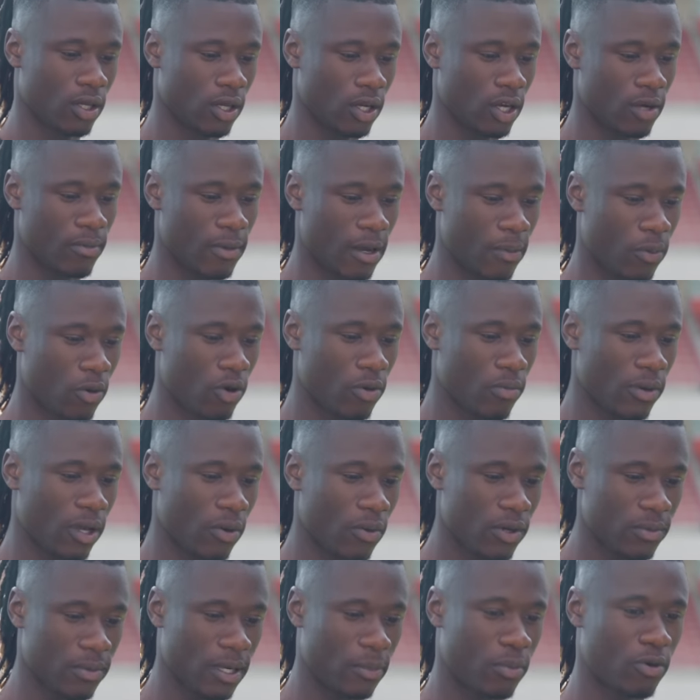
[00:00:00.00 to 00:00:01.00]
euh, Ma première,
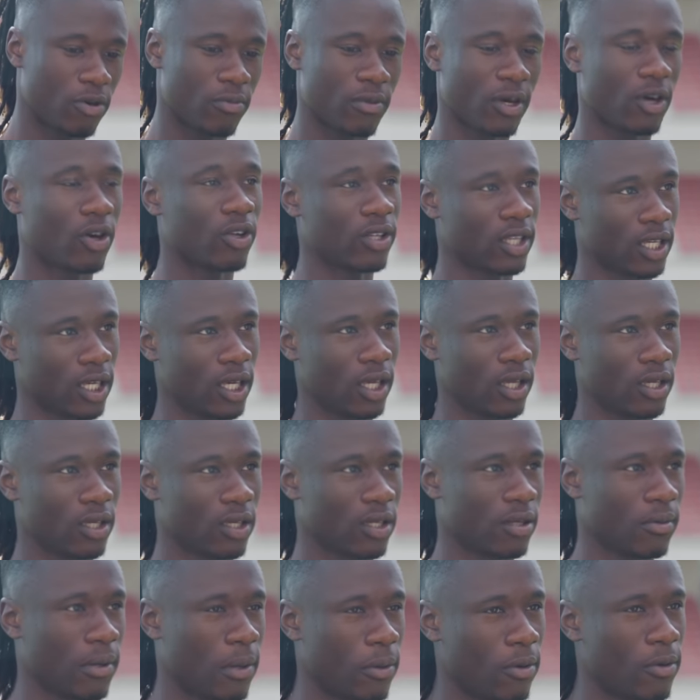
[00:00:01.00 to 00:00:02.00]
ouais, ma première rentrée.
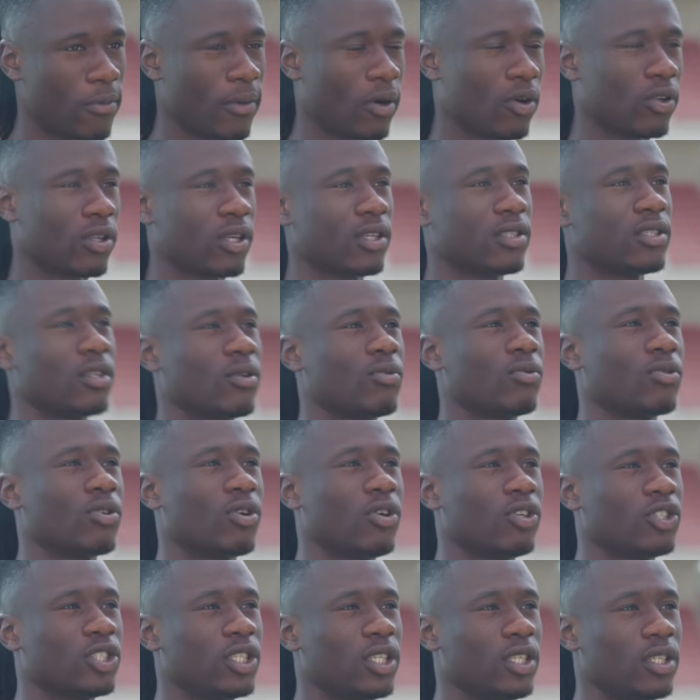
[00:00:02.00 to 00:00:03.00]
Ma première rentrée, c'était contre
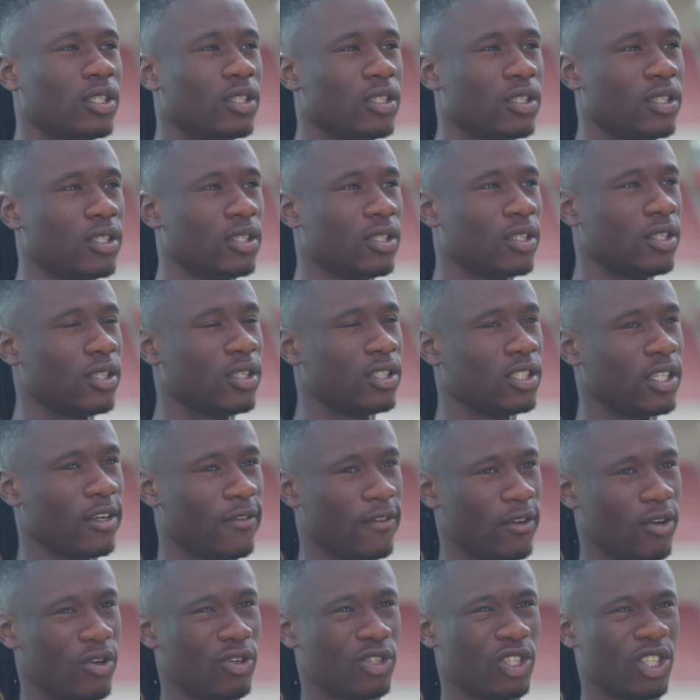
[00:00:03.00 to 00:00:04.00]
Angers. J'avais
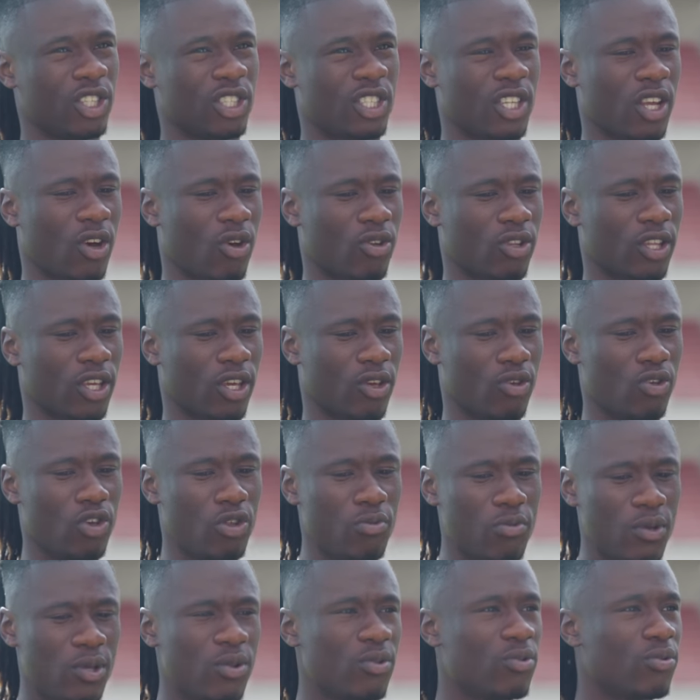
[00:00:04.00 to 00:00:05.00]
fait Angers, j'étais rentré une
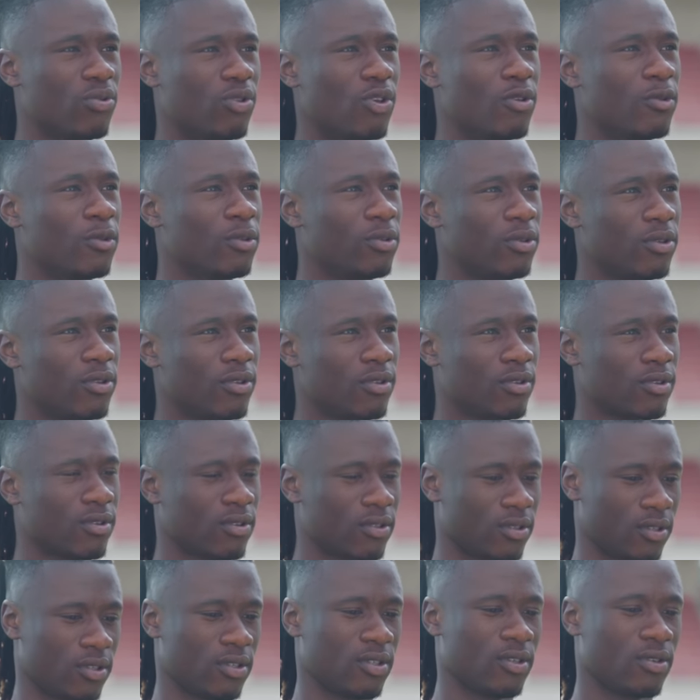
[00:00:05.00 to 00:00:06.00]
minute ou deux minutes
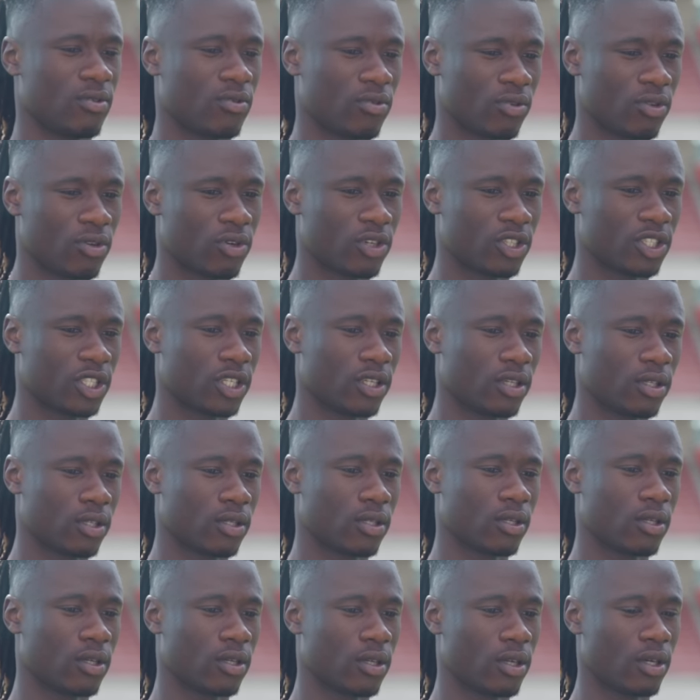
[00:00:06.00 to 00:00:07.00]
contre Angers.
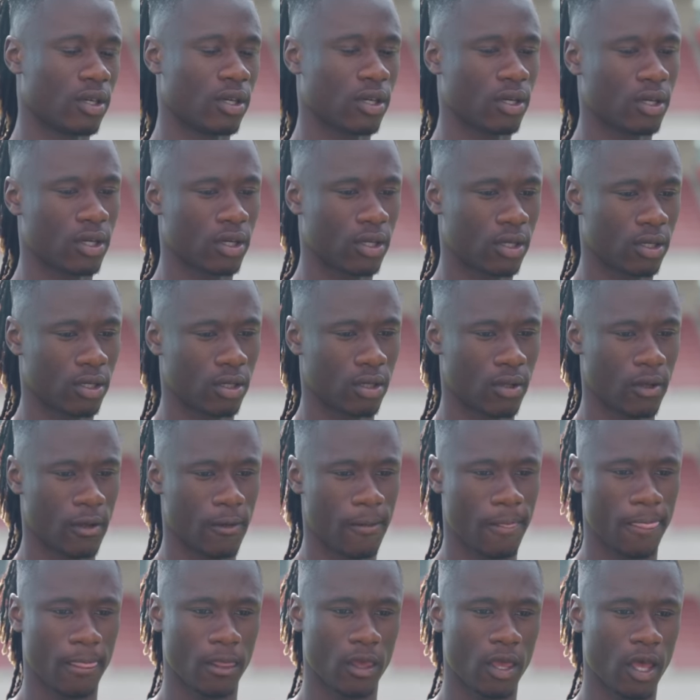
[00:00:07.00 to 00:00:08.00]
Euh,
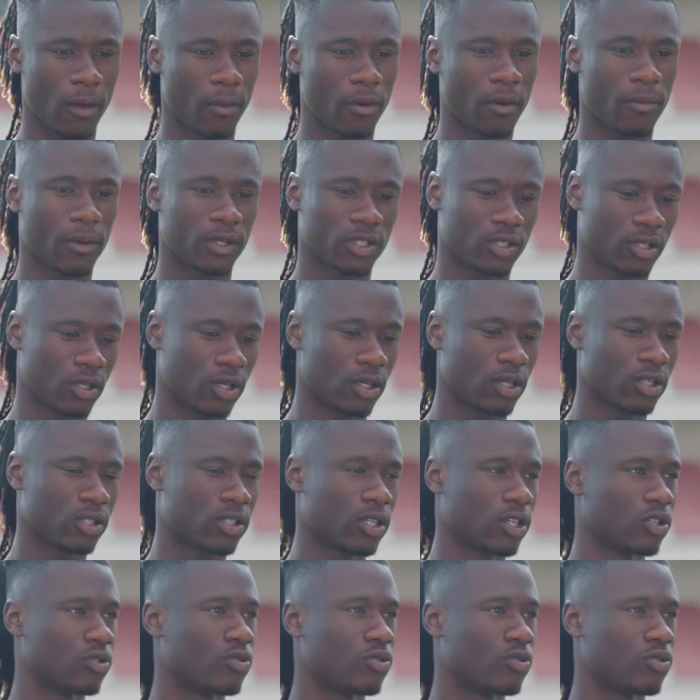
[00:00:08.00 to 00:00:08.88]
et après, bah, ça, a